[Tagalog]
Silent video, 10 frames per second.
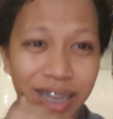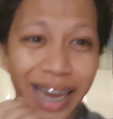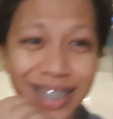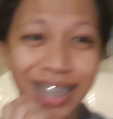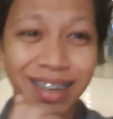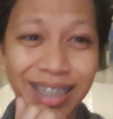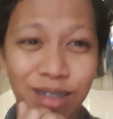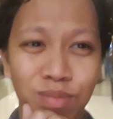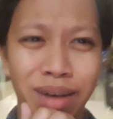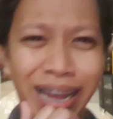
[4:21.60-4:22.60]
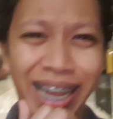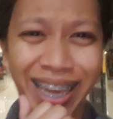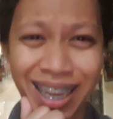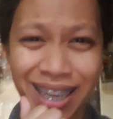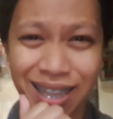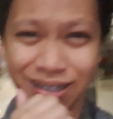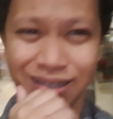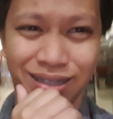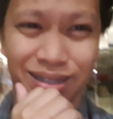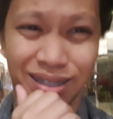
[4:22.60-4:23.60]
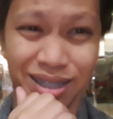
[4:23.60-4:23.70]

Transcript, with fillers: Guys, here at Dubai. Dubai.